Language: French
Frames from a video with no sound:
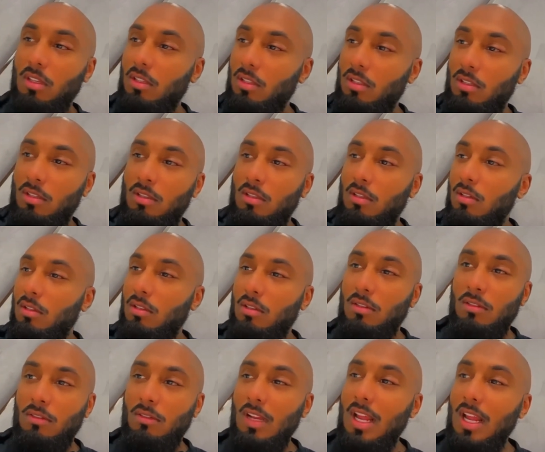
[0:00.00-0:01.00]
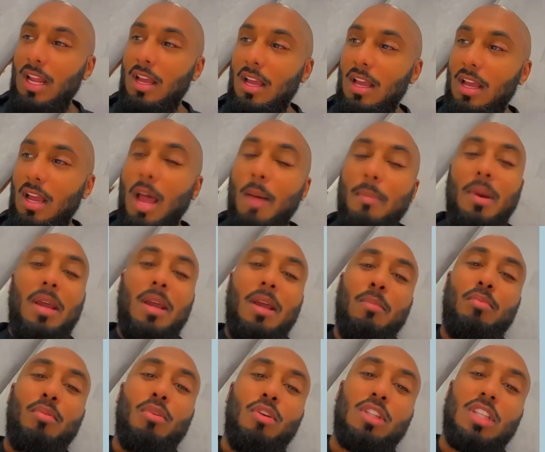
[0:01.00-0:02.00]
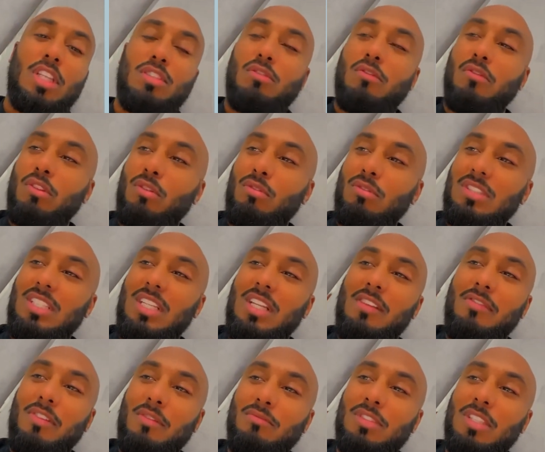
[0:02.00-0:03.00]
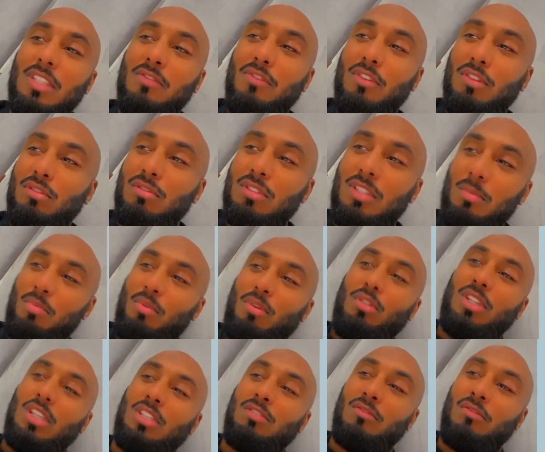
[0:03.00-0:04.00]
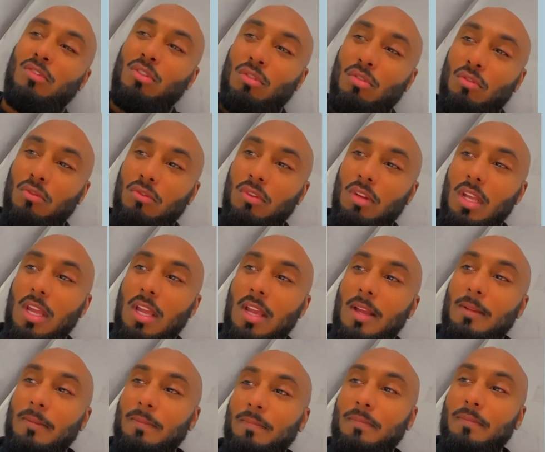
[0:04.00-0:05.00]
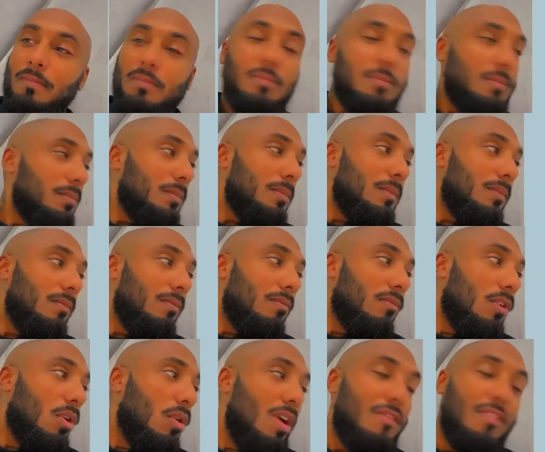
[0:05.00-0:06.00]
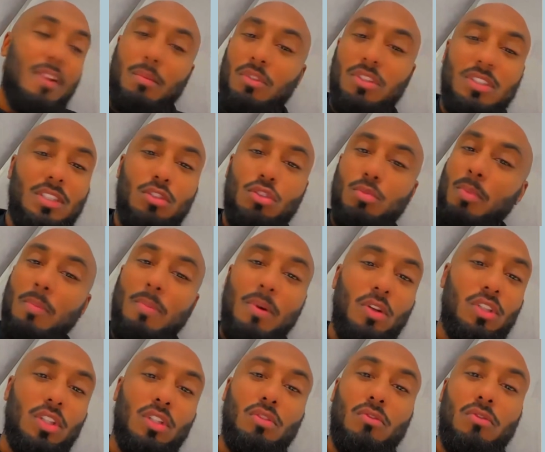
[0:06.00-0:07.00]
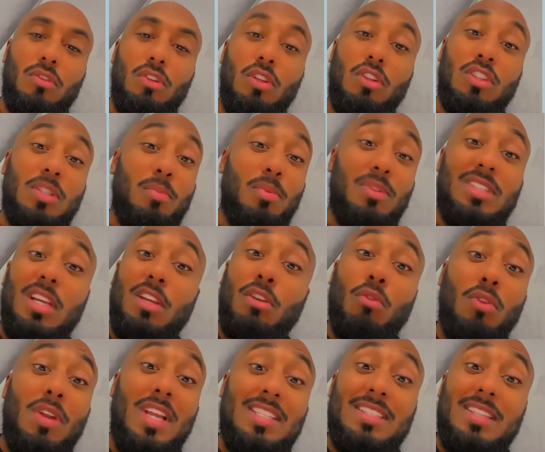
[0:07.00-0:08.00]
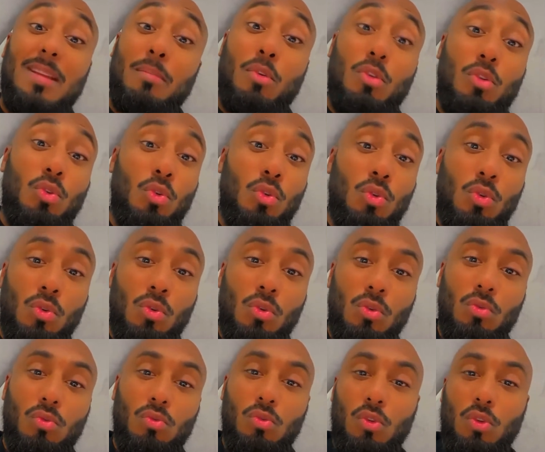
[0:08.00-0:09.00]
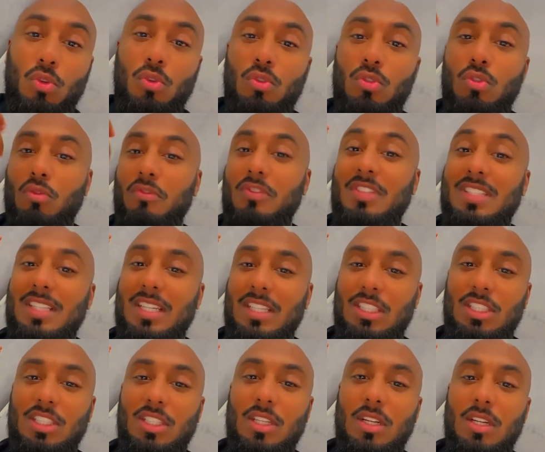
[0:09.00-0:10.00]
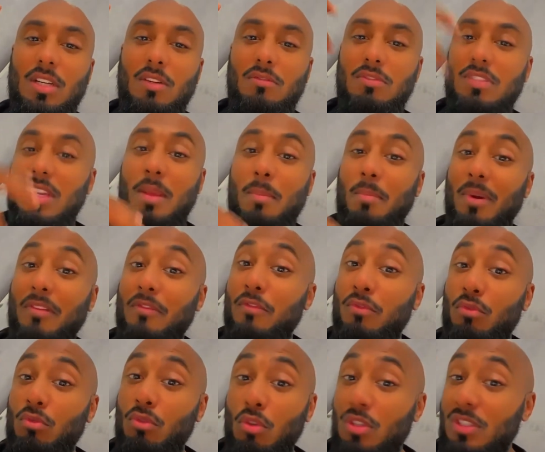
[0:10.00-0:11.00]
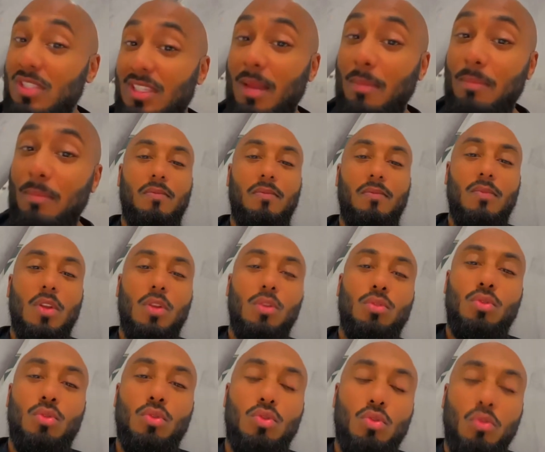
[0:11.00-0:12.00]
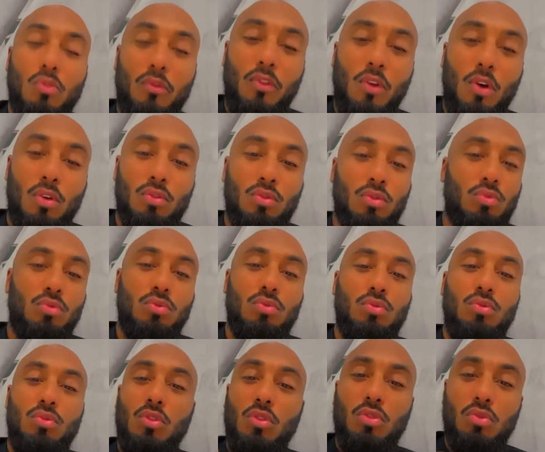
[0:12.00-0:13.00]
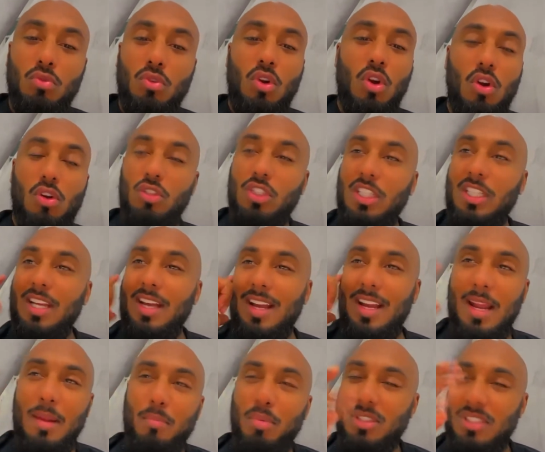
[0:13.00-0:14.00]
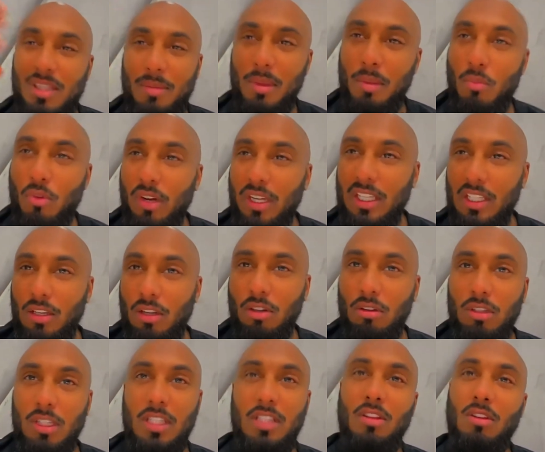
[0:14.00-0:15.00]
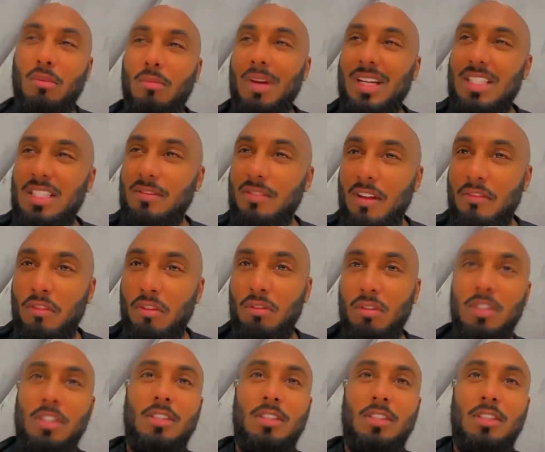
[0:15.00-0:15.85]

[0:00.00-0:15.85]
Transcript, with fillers: Euh, voilà. Après, elle peut rentrer son ventre aussi. Des femmes, vous êtes fortes aussi, elle peut rentrer son ventre ah, de ouf. femme enceinte, tu rentres pas ton ventre. Ouais, femme enceinte, tu peux pas rentrer ton ventre. C'est pour ça qu'on la snap que de dos ou que son visage. Vous n'avez pas vu de snap de son ventre ou de son corps en général. Elle pose des mémories quand elle est en Maldives avant.